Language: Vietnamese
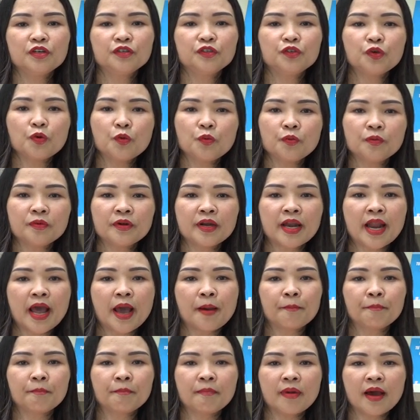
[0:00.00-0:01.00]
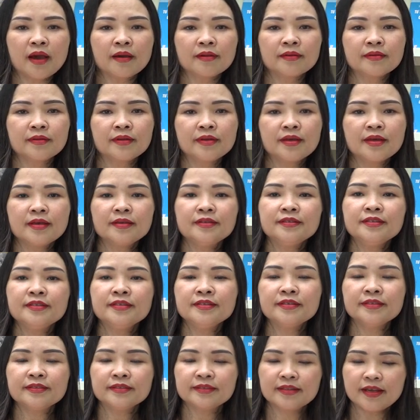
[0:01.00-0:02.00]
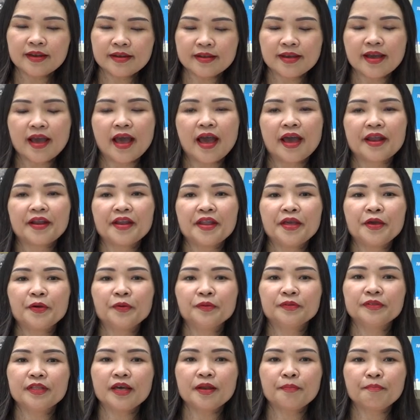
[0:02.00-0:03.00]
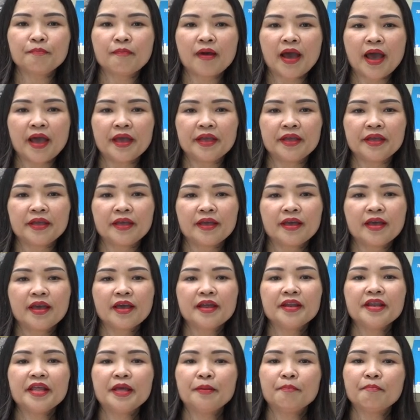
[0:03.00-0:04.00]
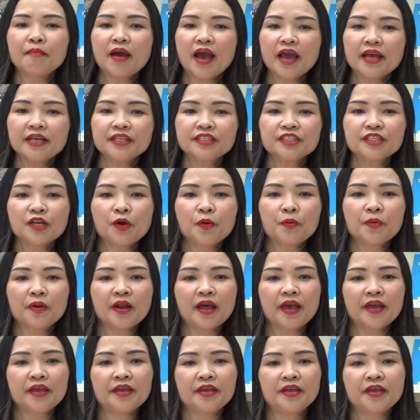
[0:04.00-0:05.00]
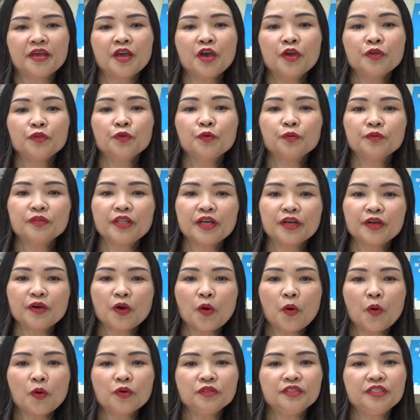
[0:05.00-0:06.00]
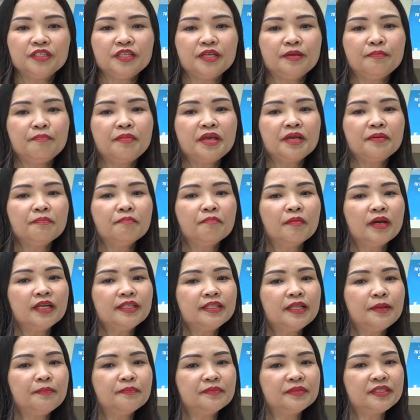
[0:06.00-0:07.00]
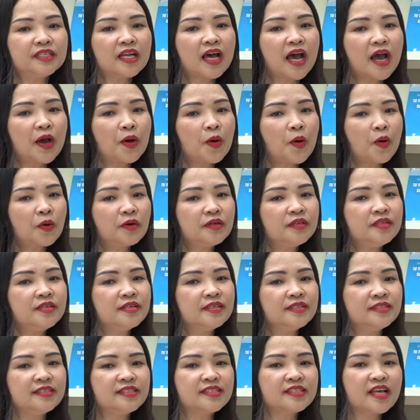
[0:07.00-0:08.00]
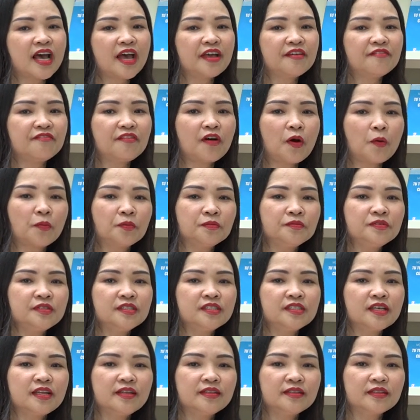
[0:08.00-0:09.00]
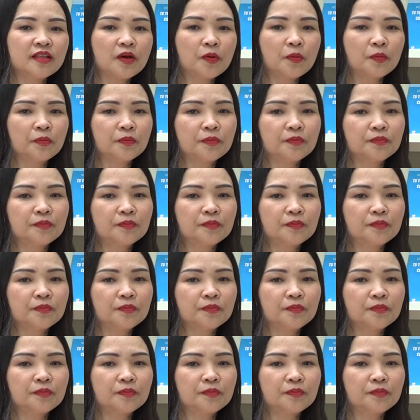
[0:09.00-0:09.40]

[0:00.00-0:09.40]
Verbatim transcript: Trung, Nam, Bắc, nhưng tất cả đều thất bại. Đến mãi sau này, Chủ tịch Hồ Chí Minh mới tìm ra con đường giải phóng dân tộc.